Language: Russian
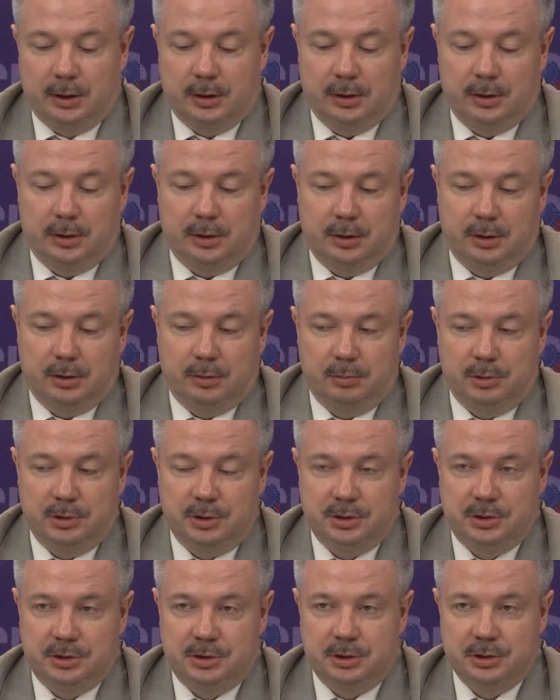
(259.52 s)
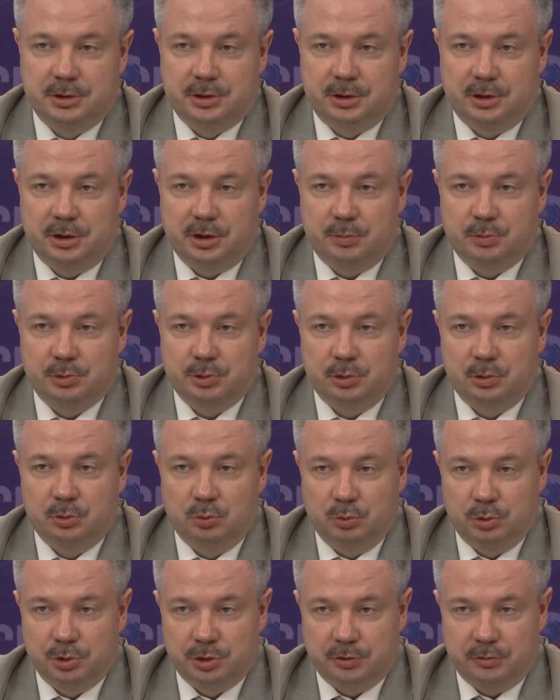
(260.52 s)
а, медицинское
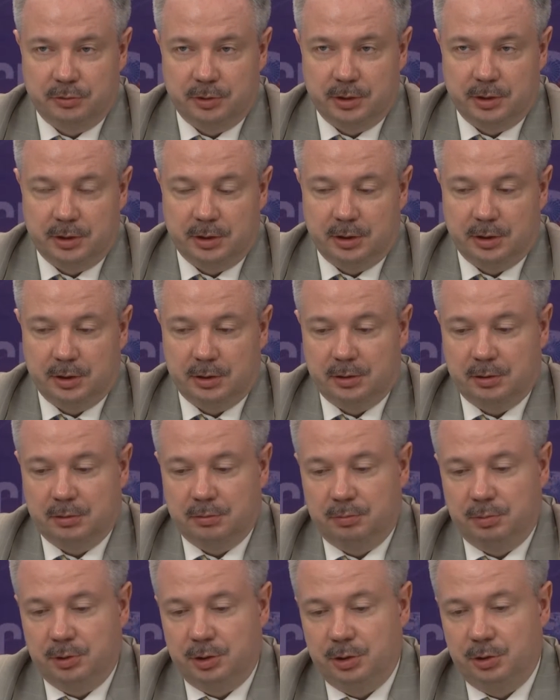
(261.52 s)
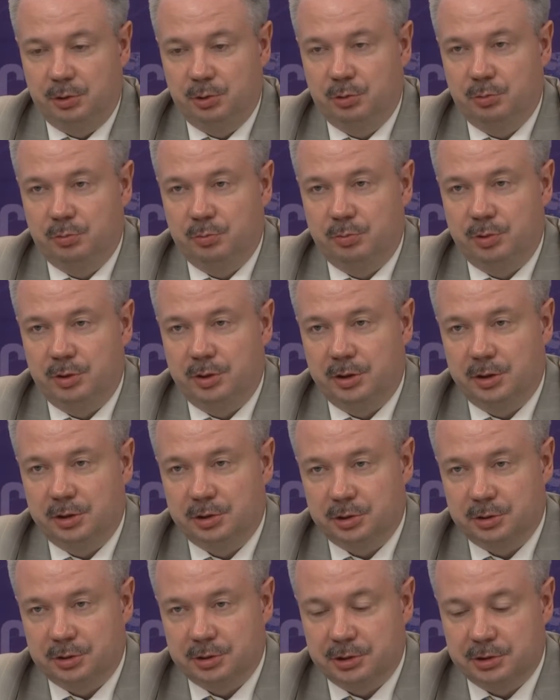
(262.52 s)
обслуживание, прием
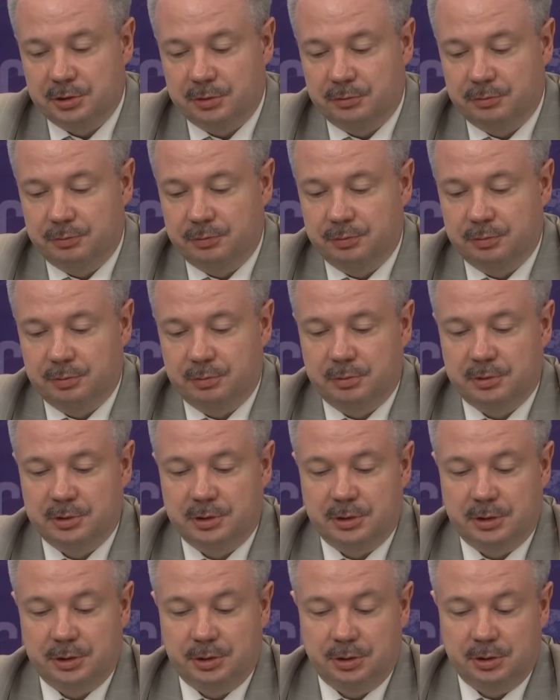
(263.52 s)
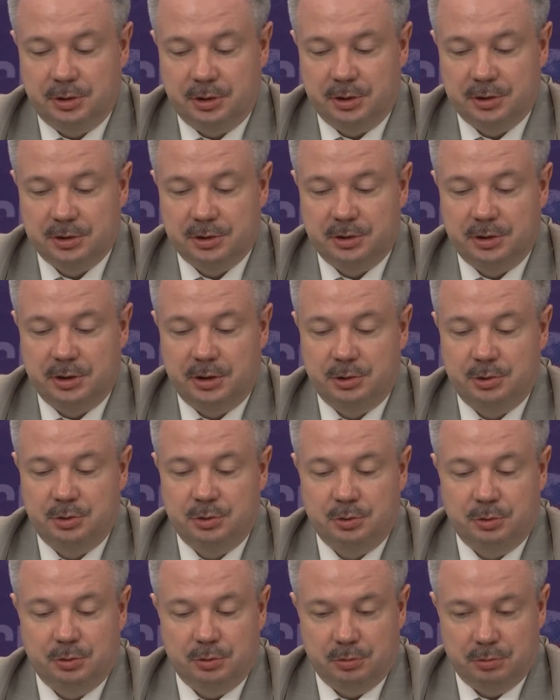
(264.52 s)
беженцев, значит,
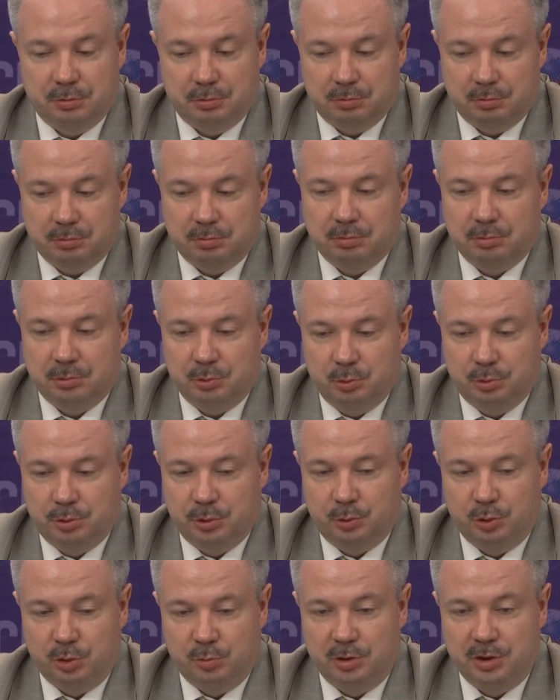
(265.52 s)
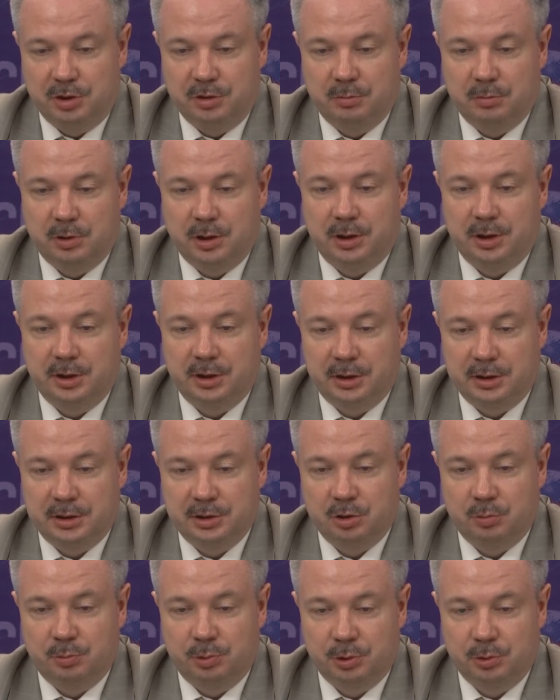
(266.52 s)
раздачу ну, такой минимальный
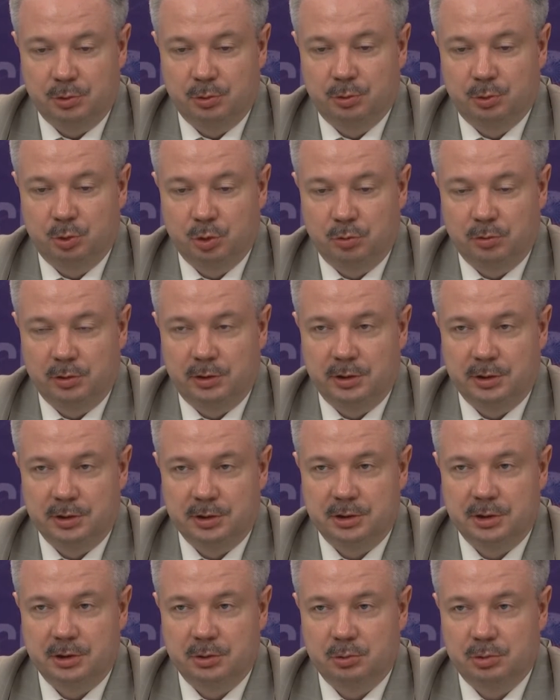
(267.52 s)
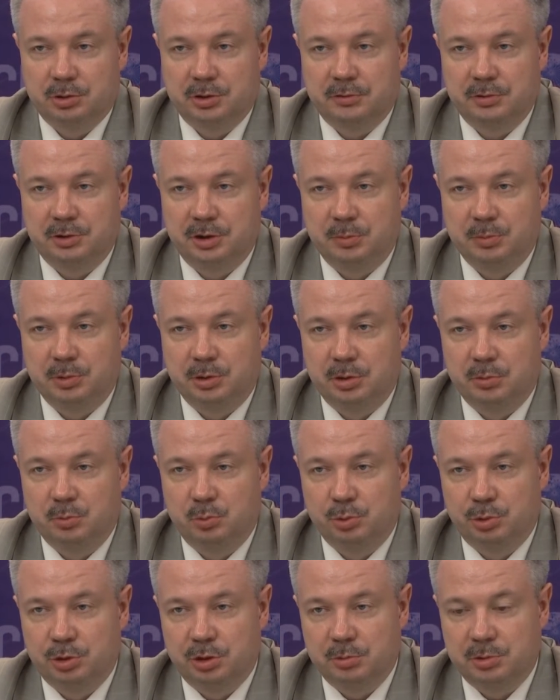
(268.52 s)
хотя бы продуктовой корзины уж совсем
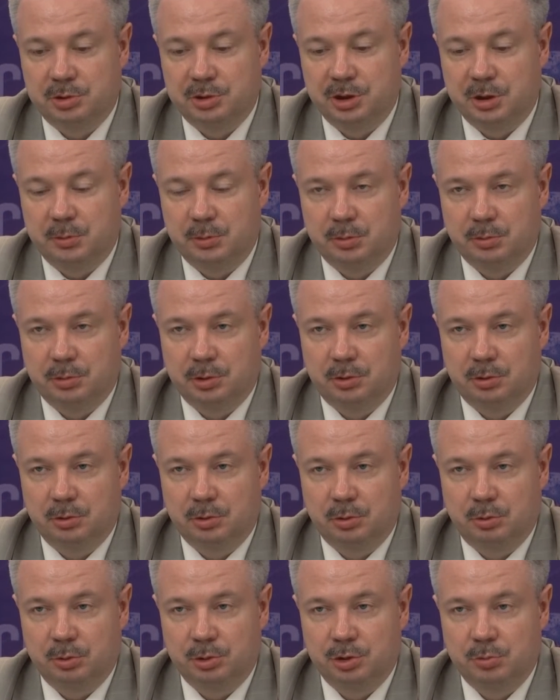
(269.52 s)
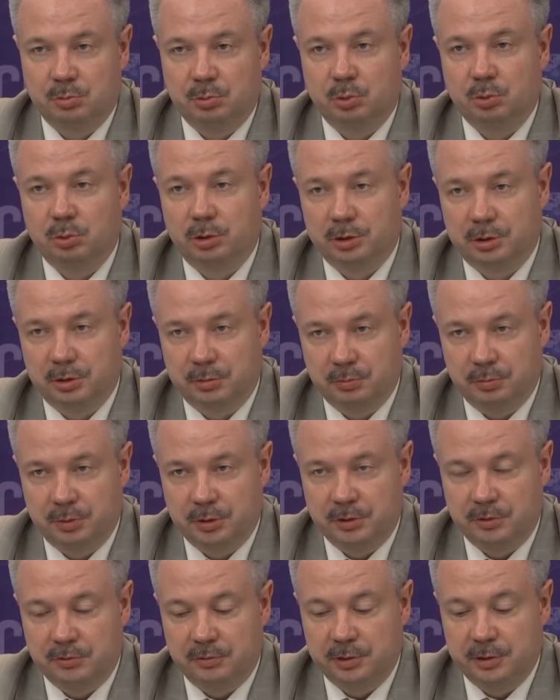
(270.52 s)
неимущим семьям, которых очень много там
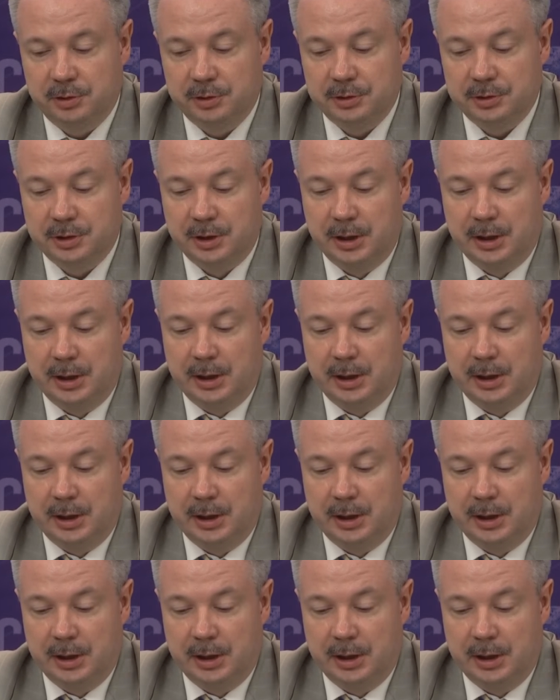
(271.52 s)
появилось.